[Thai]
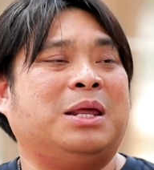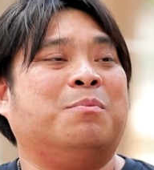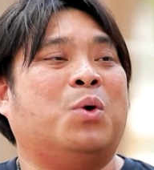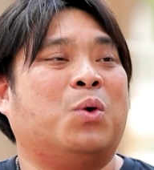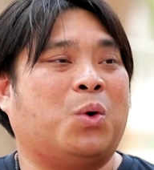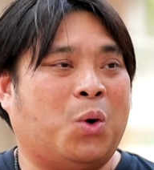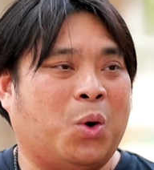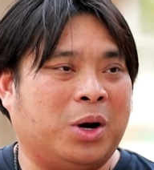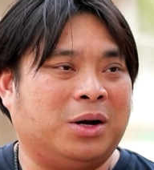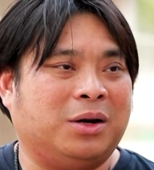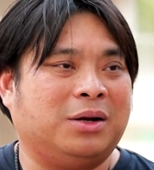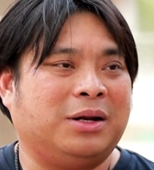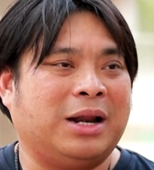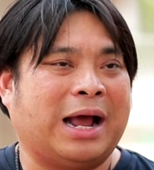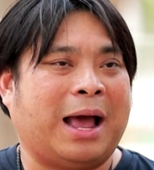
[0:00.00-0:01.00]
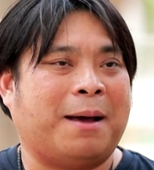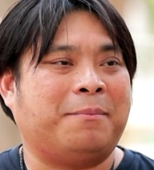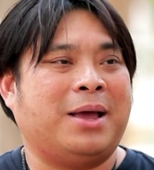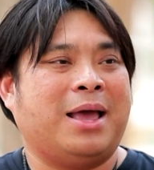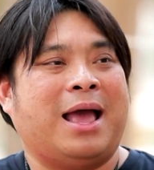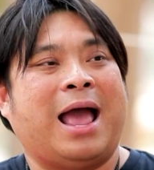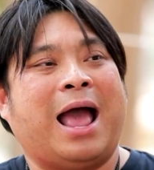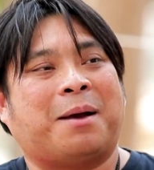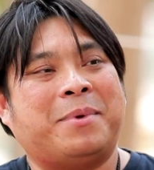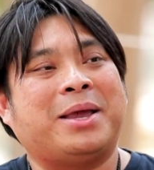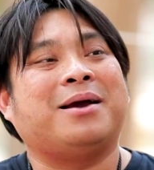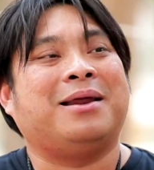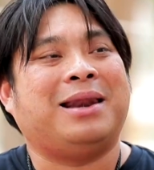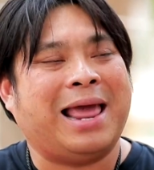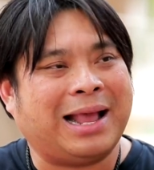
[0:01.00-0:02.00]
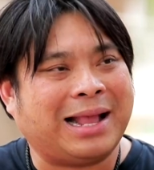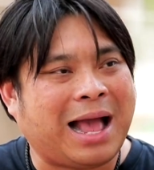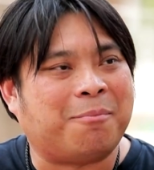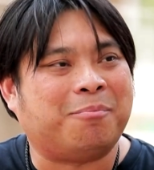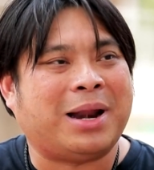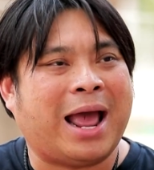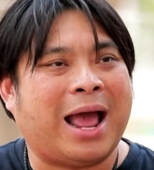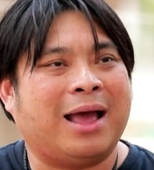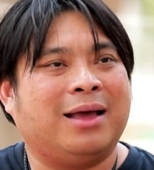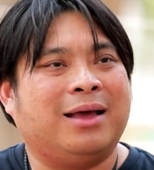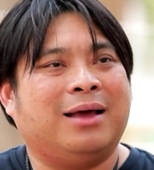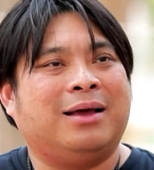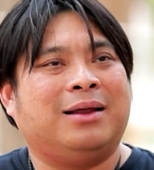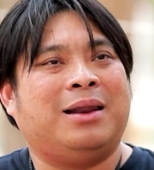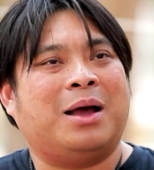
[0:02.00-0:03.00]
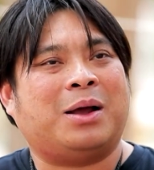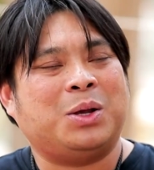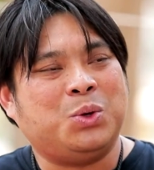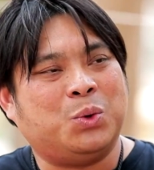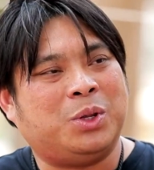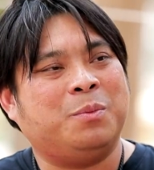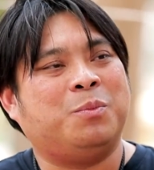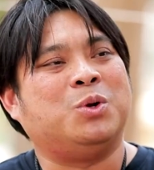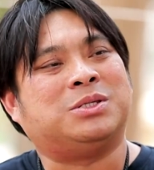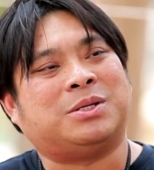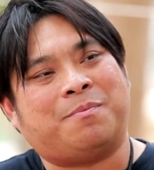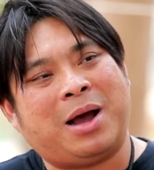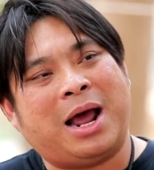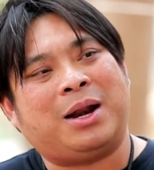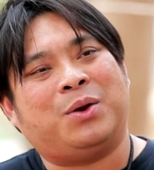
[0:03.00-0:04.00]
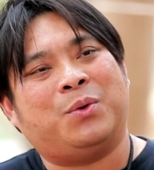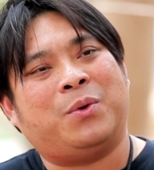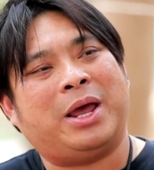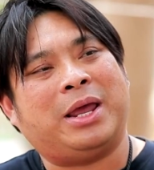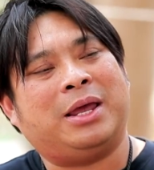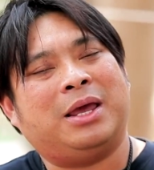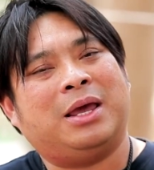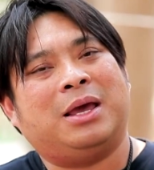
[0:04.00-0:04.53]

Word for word: สิริมงคลนะครับหากไม่เกิดแรงกรรมนะแล้วก็อยู่ที่บุญสัมพันธ์ด้วย